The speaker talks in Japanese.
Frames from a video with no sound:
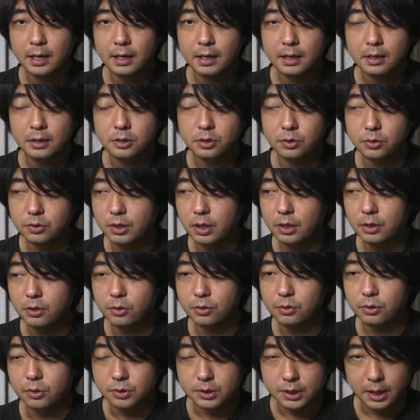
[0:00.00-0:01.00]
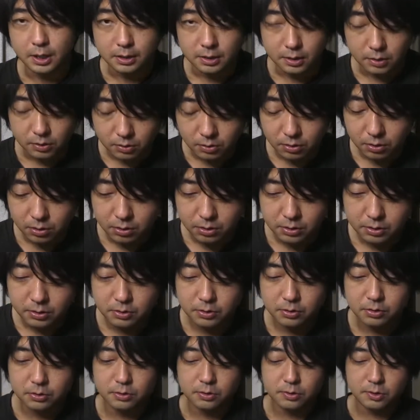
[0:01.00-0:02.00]
入店拒否をされたとい
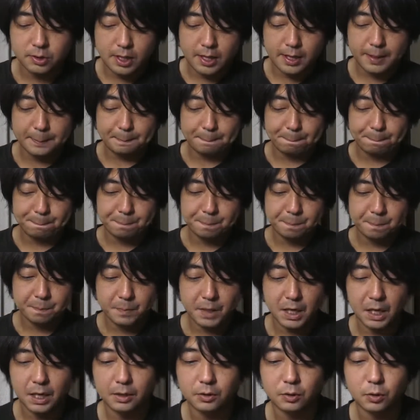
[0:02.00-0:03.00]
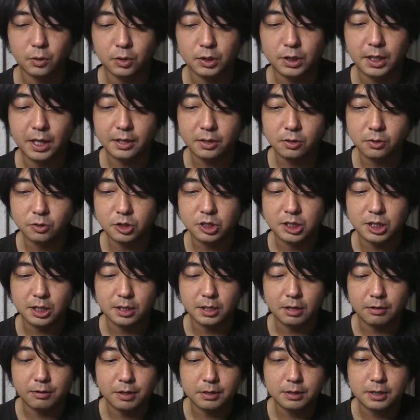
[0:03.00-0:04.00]
うことで、まああの対応の仕
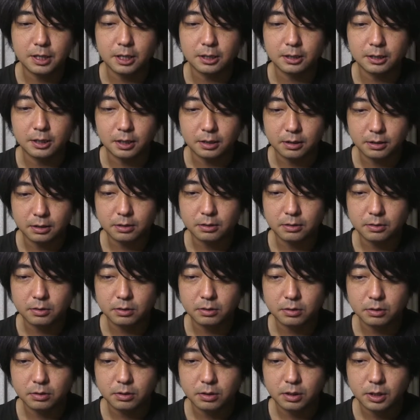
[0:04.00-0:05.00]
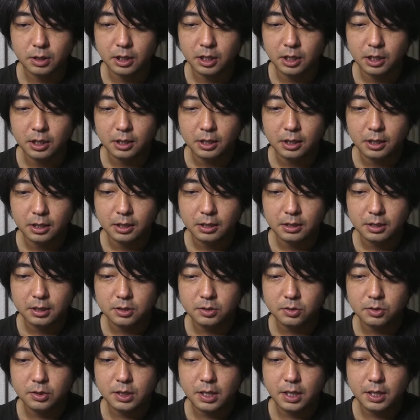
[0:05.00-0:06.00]
方が悪かったで、
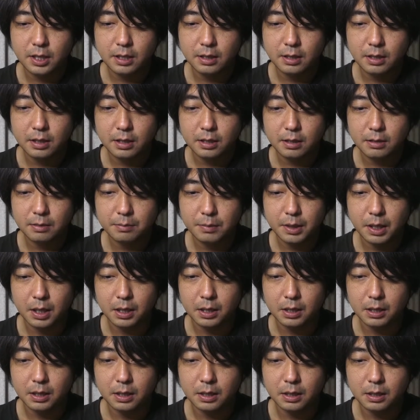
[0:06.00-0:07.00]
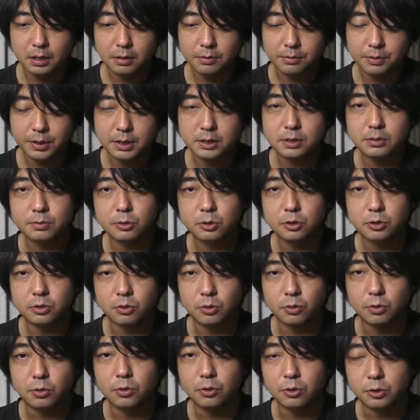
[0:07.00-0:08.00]
それでまあ Facebook
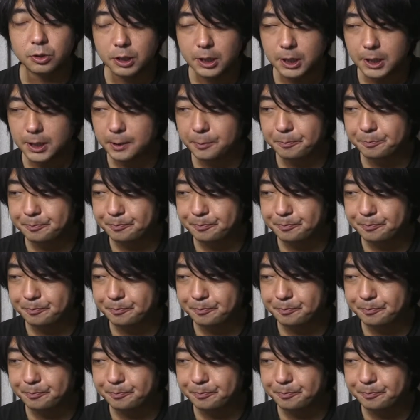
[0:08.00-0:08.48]
の方に